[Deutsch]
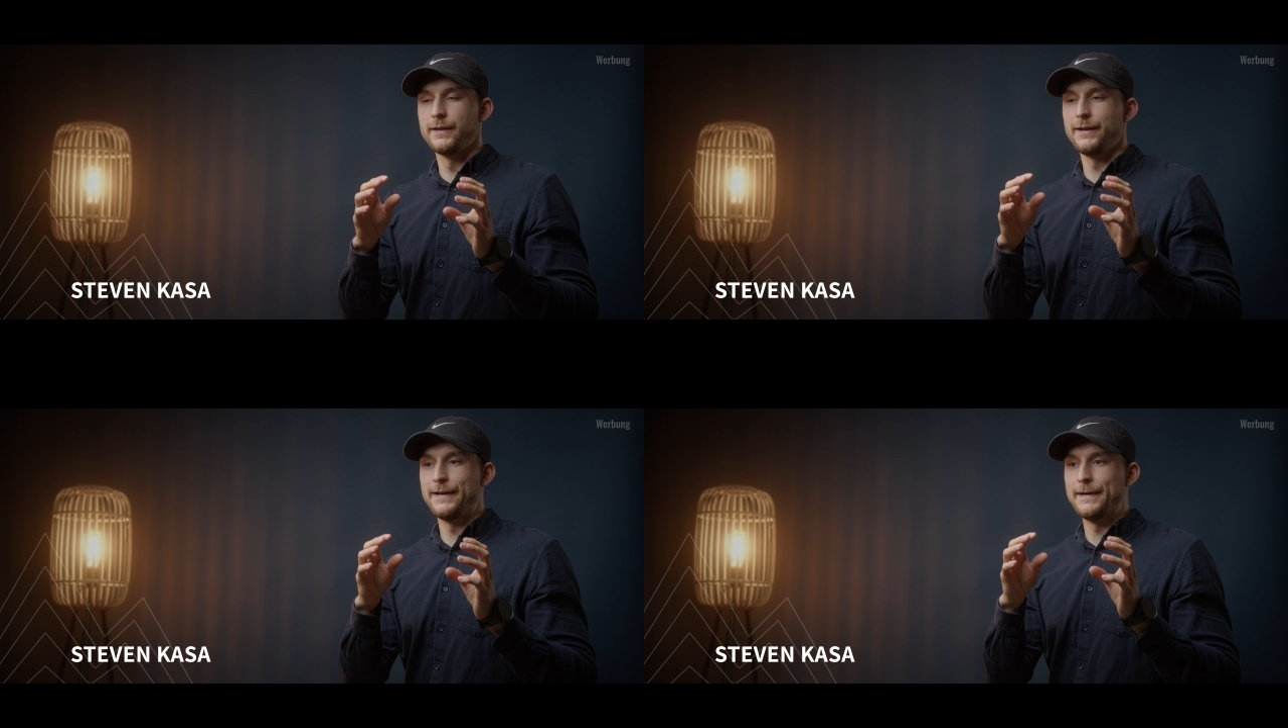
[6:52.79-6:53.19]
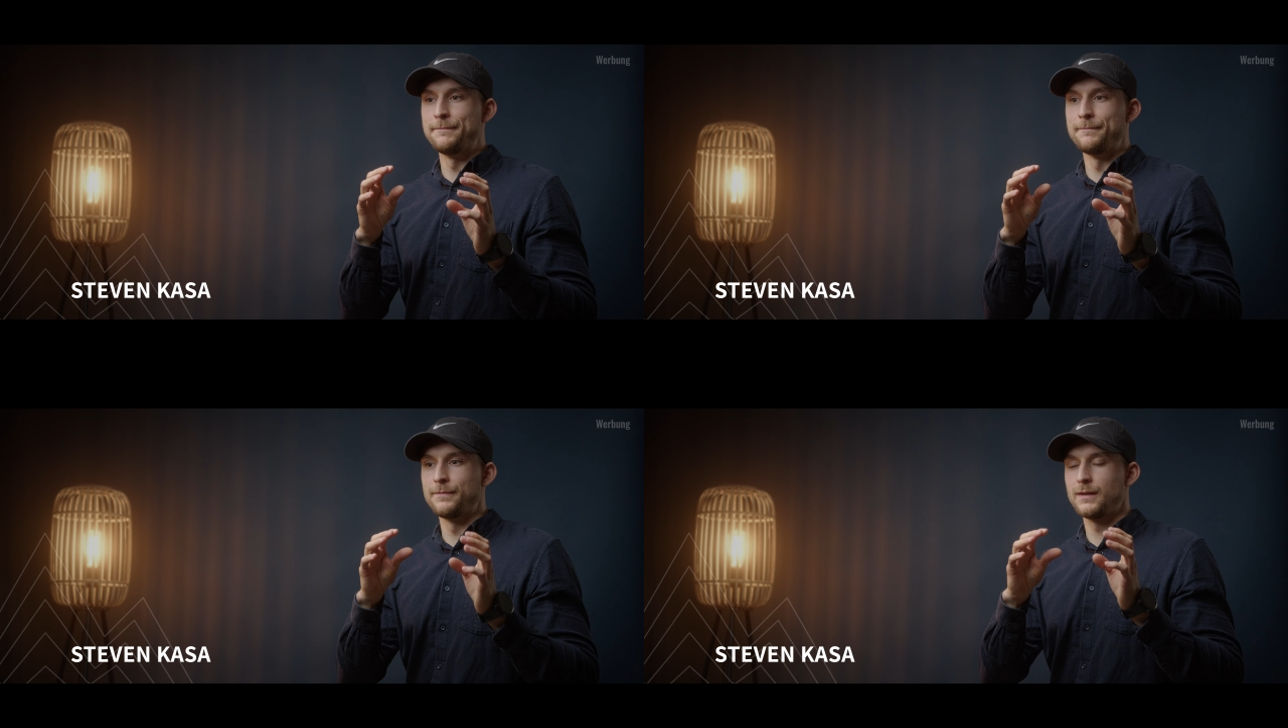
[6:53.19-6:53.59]

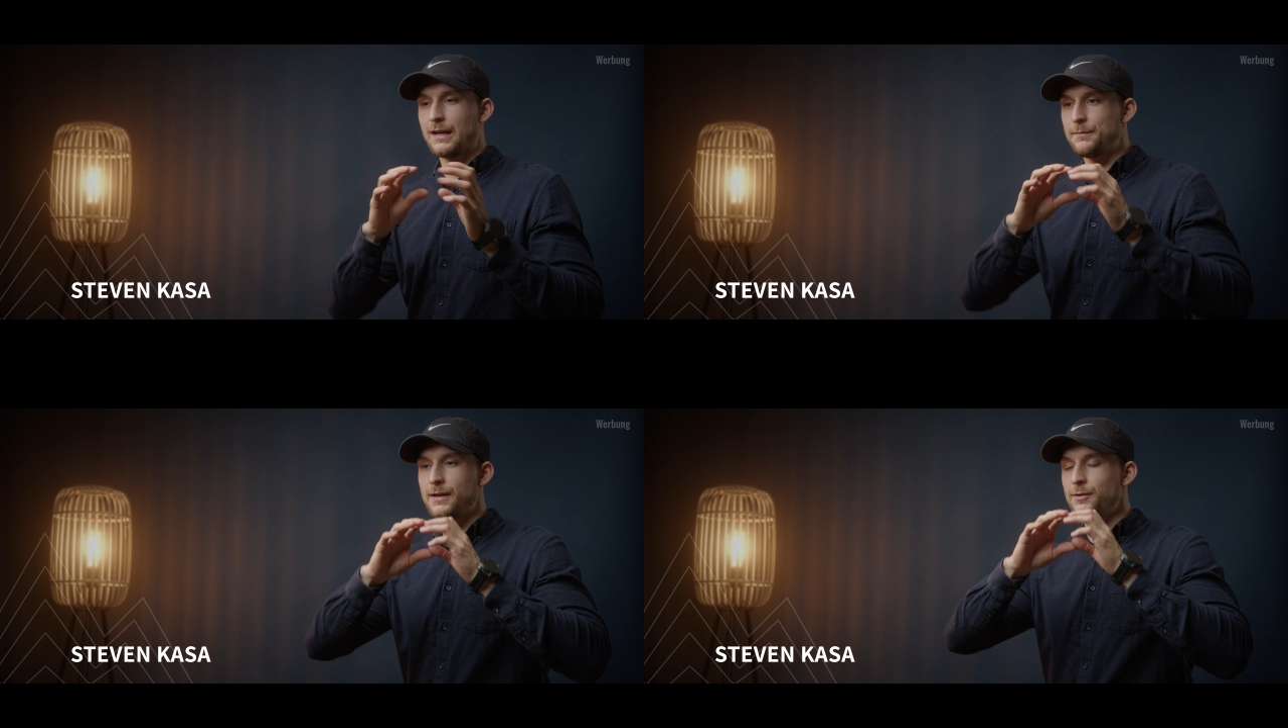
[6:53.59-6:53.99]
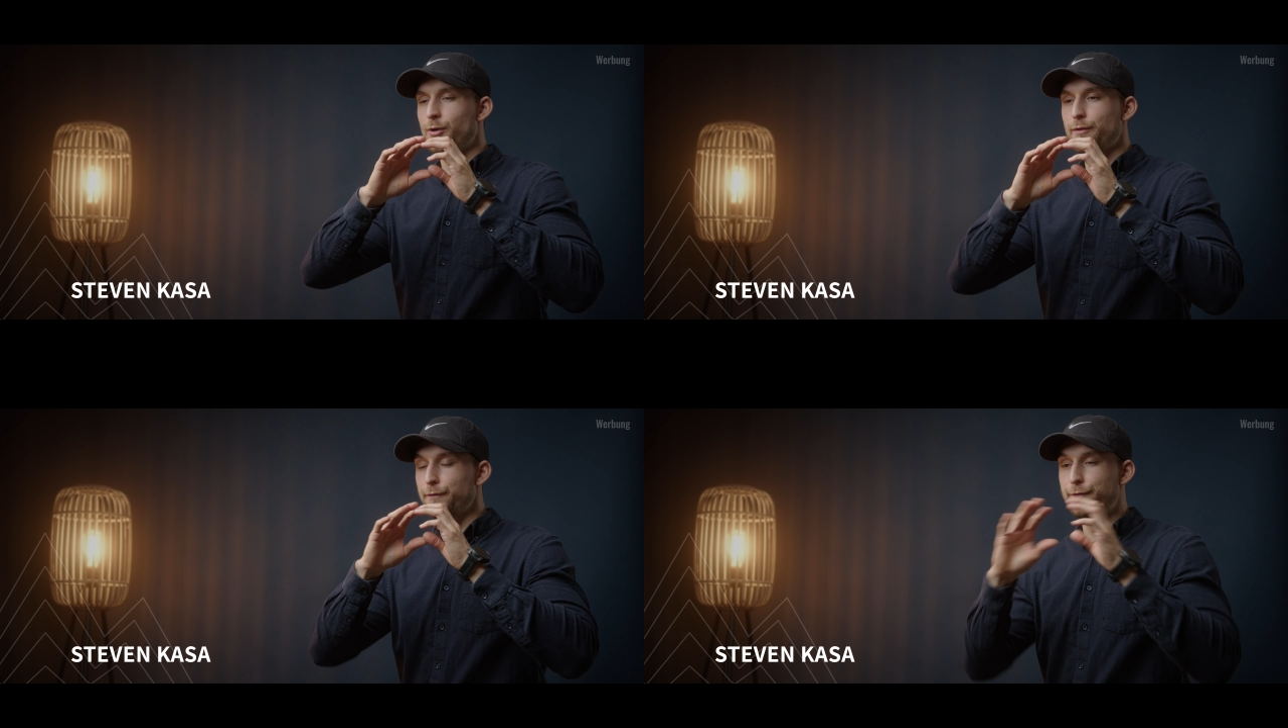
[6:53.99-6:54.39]
ähm, kann man
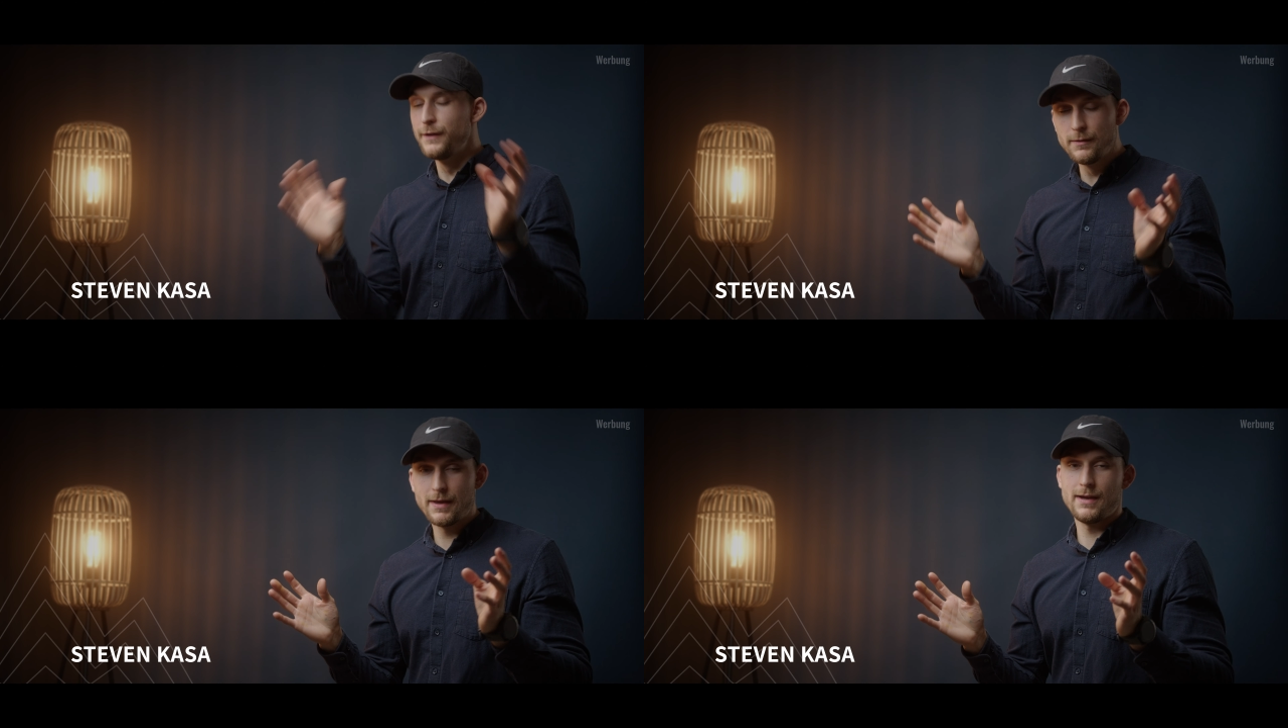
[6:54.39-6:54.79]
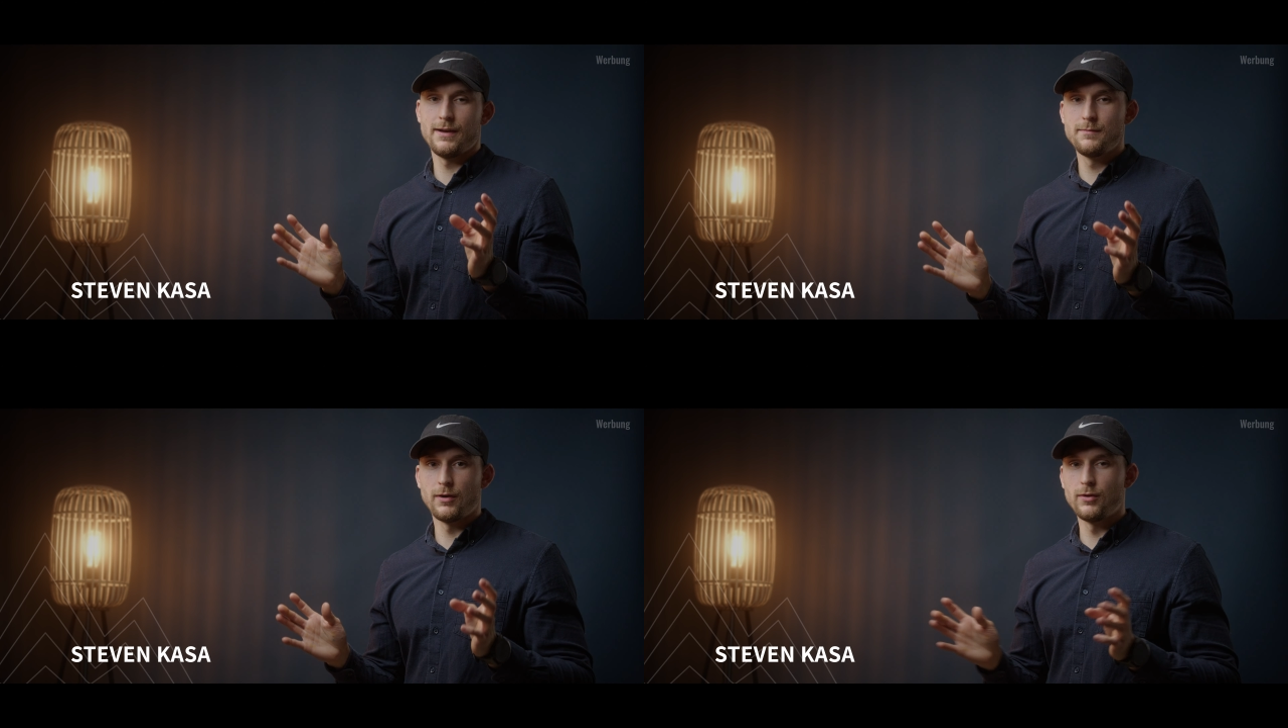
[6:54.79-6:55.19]
noch viel mehr
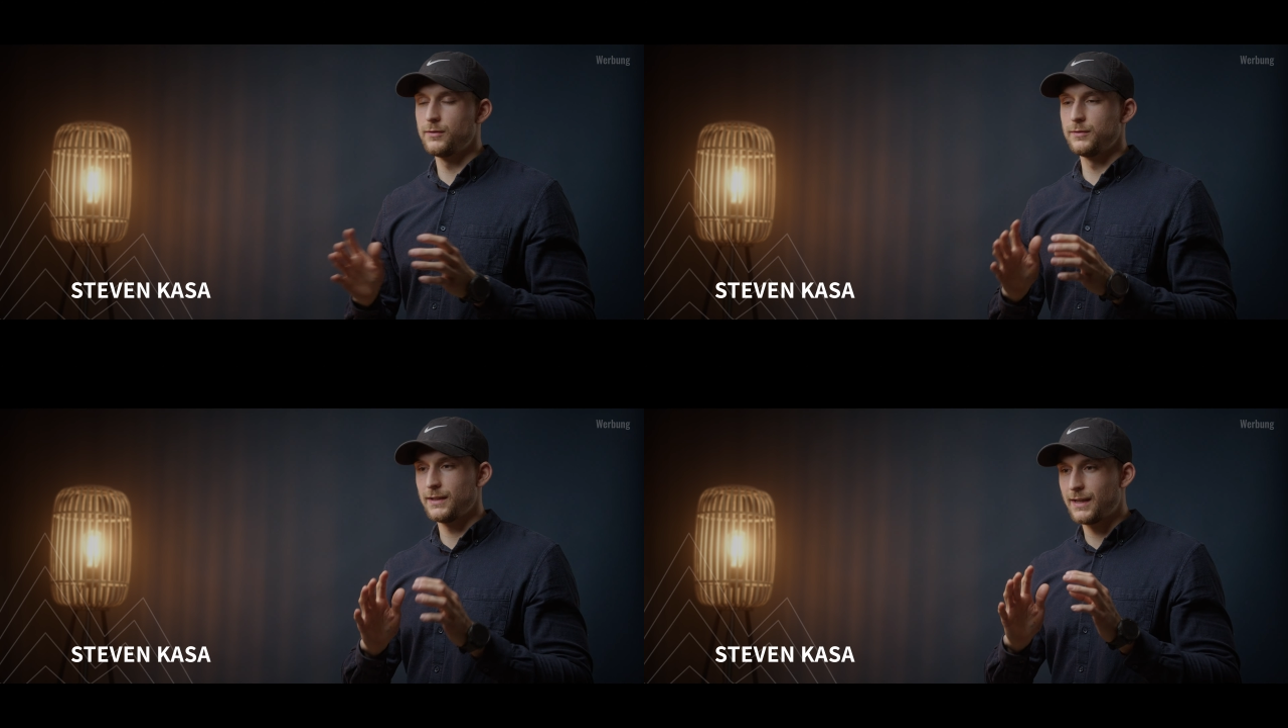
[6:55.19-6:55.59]
einbauen und da